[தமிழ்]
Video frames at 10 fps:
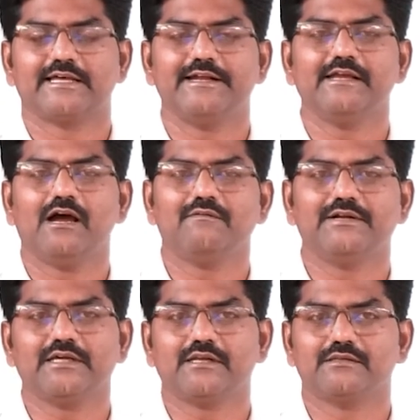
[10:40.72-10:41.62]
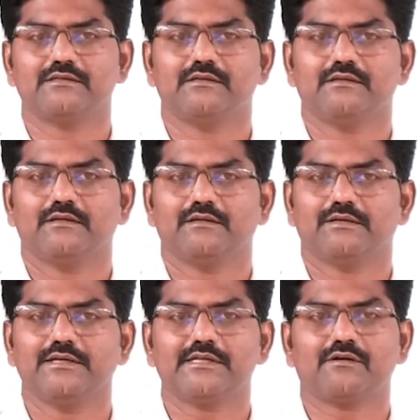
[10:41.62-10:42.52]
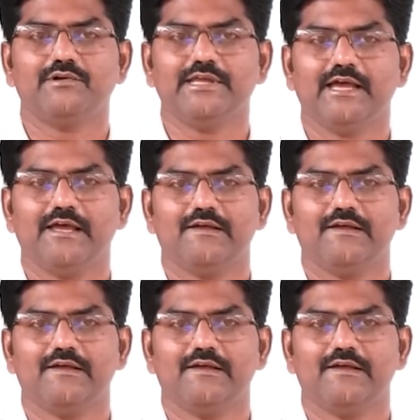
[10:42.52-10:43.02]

தனியார் வணிகர் ஈட்டக்கூடிய